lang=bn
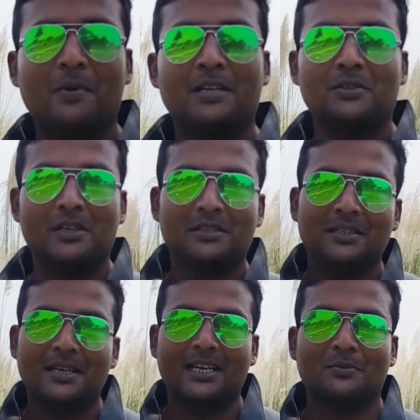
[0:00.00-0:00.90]
আমরা চলে
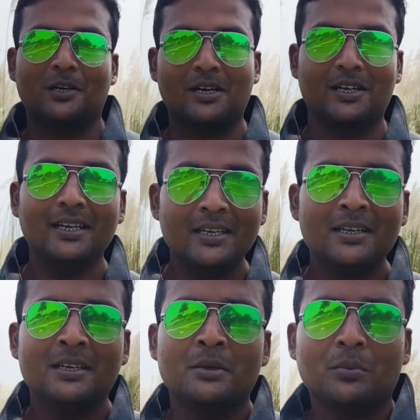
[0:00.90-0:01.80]
এসেছি কাজবাগানে
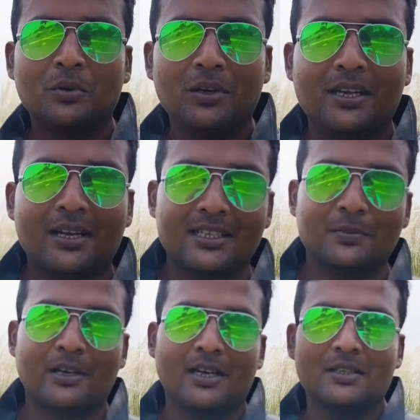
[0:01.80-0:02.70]
পুরুলিয়ার
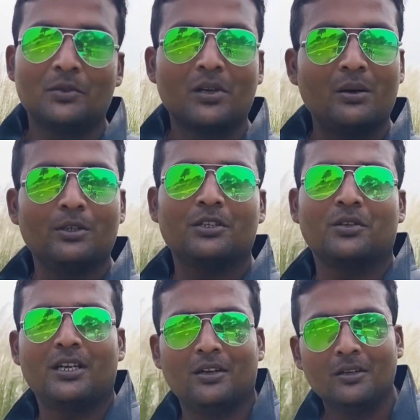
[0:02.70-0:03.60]
কাজবাগান দুর্গাপুজো
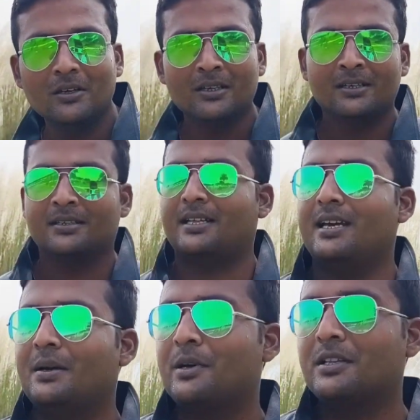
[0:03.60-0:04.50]
চলে এলো
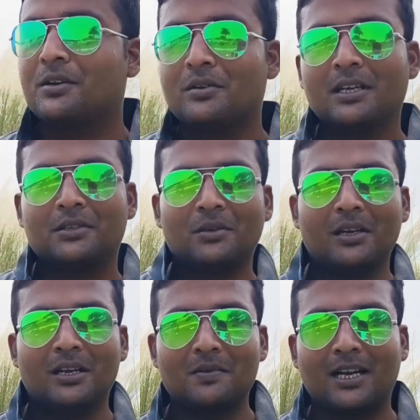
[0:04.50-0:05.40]
তাই আপনাদেরকেও নিয়ে
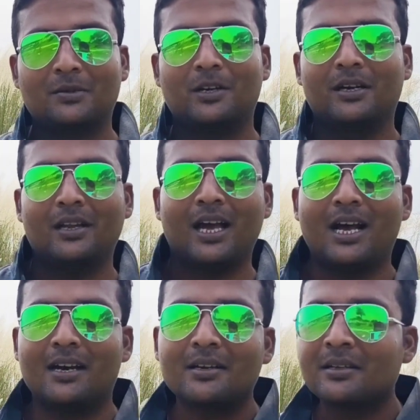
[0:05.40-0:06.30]
চলে এলাম কাজবাগানে
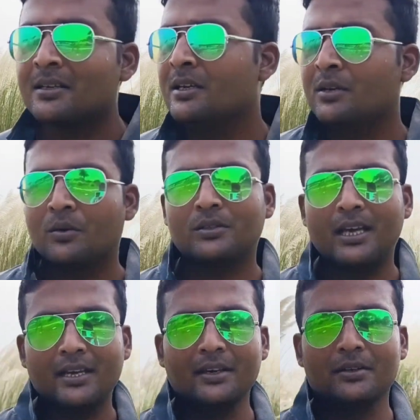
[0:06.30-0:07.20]
আর
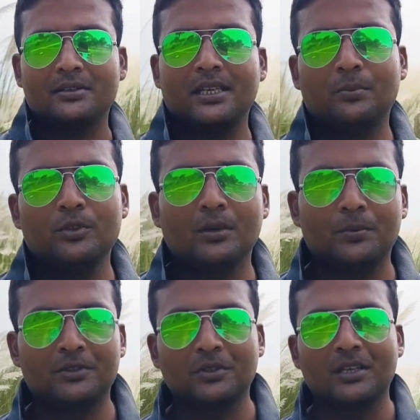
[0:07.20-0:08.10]
কোথায় কি হচ্ছে পুজোর
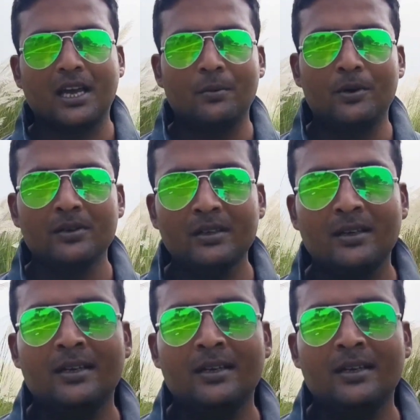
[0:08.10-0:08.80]
প্রস্তুতি কেমন